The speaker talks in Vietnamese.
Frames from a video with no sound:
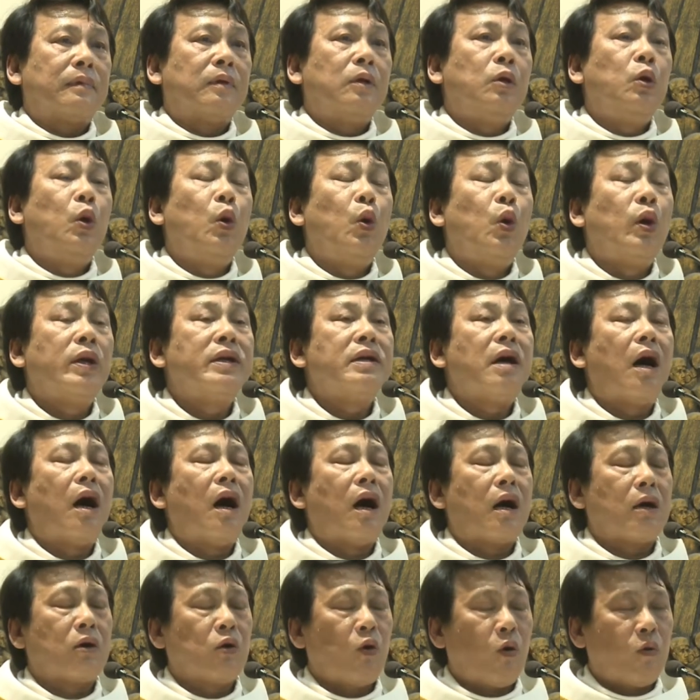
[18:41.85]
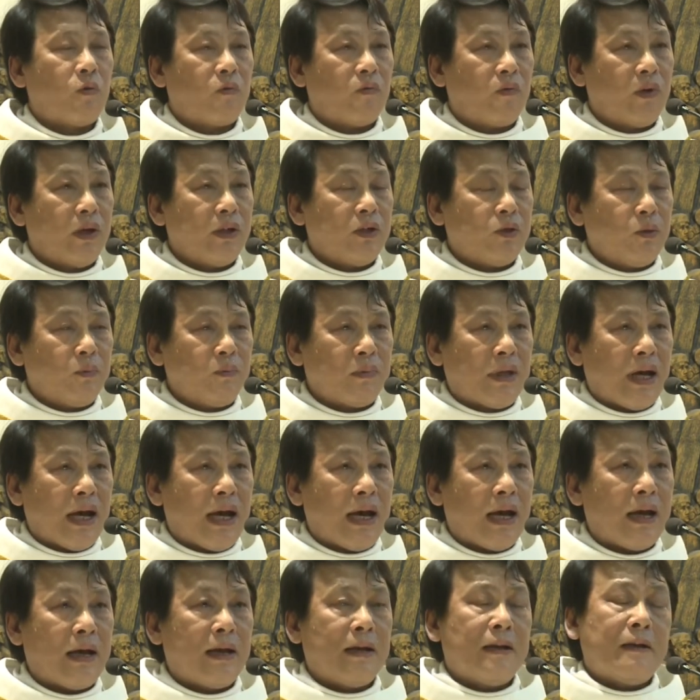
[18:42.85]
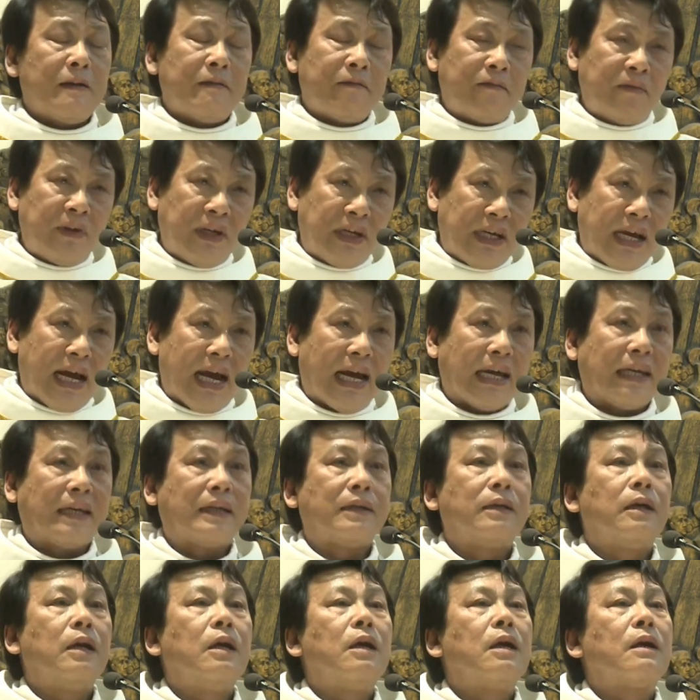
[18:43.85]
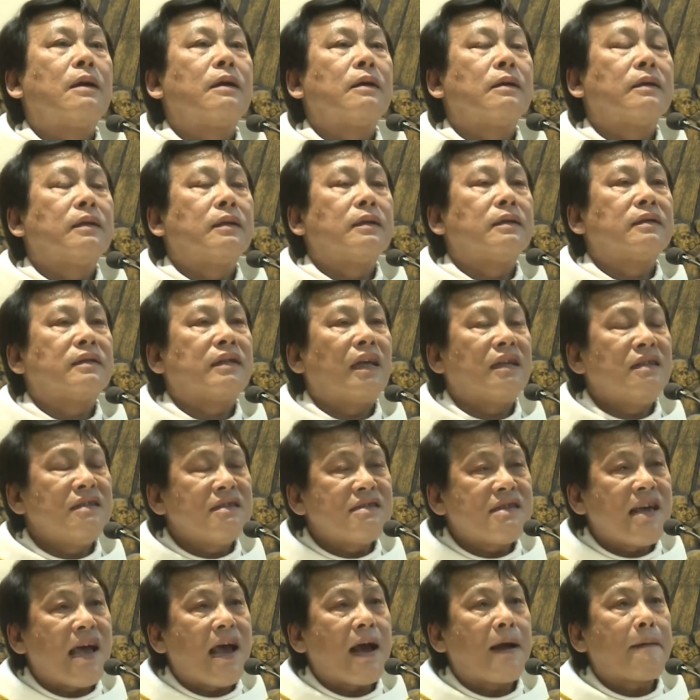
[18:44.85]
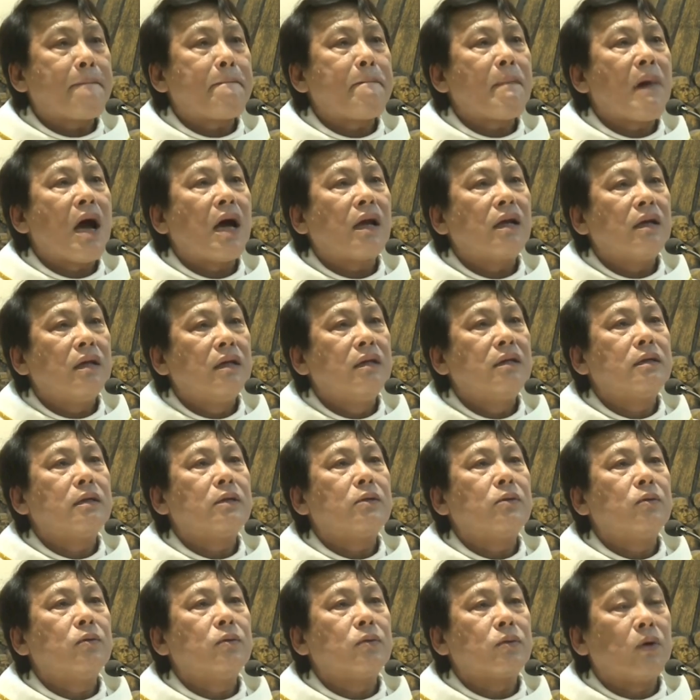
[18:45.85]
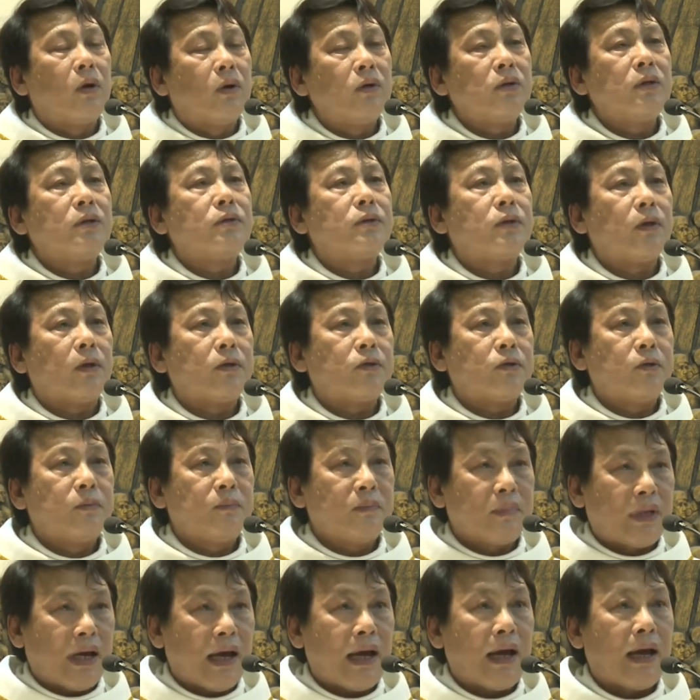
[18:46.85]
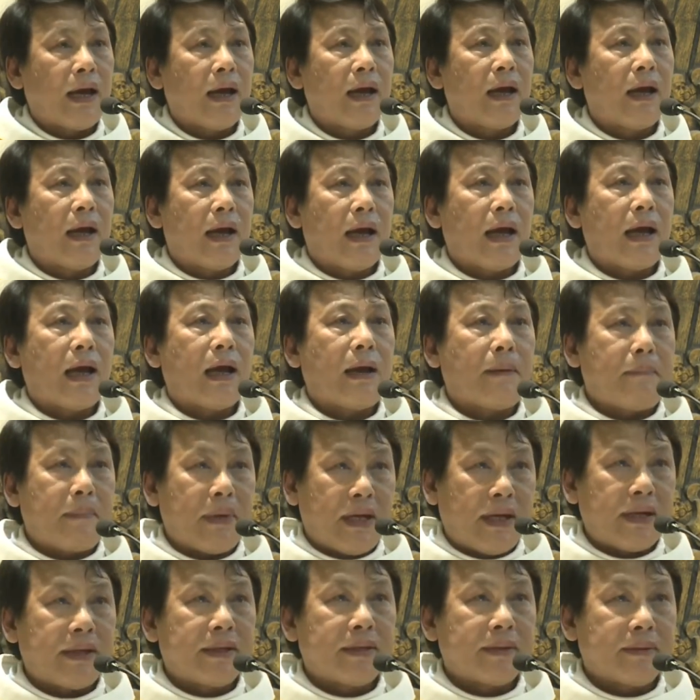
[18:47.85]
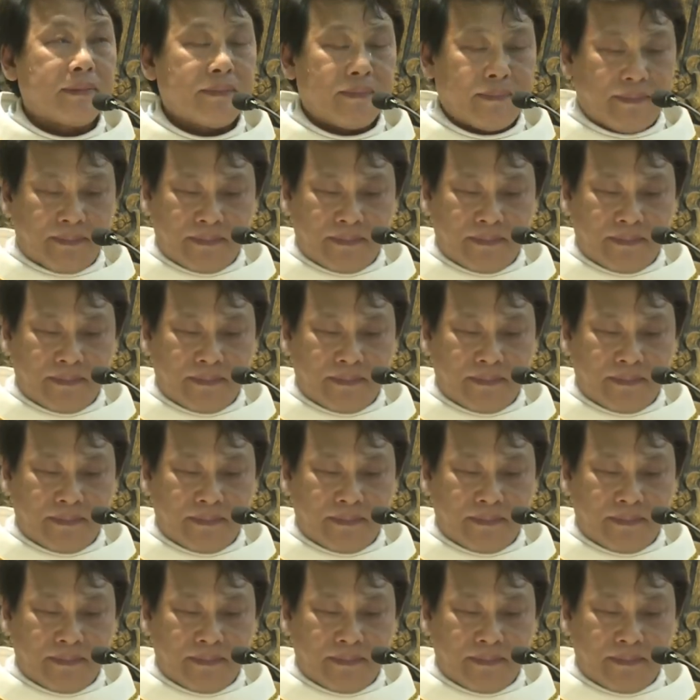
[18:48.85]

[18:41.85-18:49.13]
luôn ở cùng với chúng ta vì Ngài sẵn sàng ban ơn cứu rỗi cho chúng ta. Amen.